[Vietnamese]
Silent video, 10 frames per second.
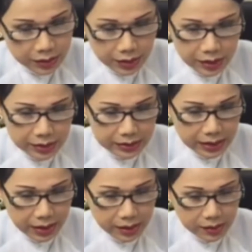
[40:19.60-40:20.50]
Chị
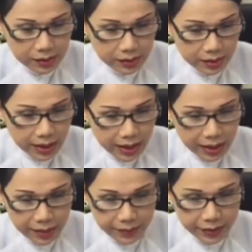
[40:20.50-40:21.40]
Lisa ơi,
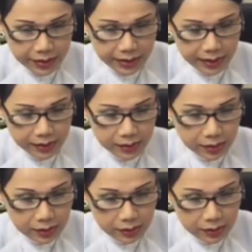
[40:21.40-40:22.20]
em nghĩ rằng